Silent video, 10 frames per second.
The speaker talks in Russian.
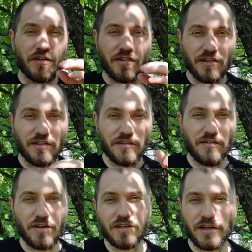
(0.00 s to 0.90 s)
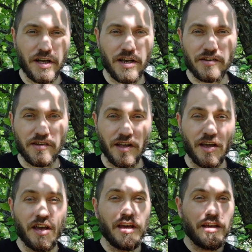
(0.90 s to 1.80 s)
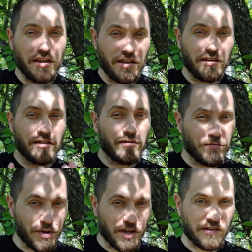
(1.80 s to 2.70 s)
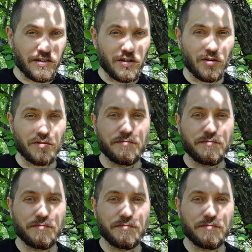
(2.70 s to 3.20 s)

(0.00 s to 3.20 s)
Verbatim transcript: с цветокоррекцией и без нее.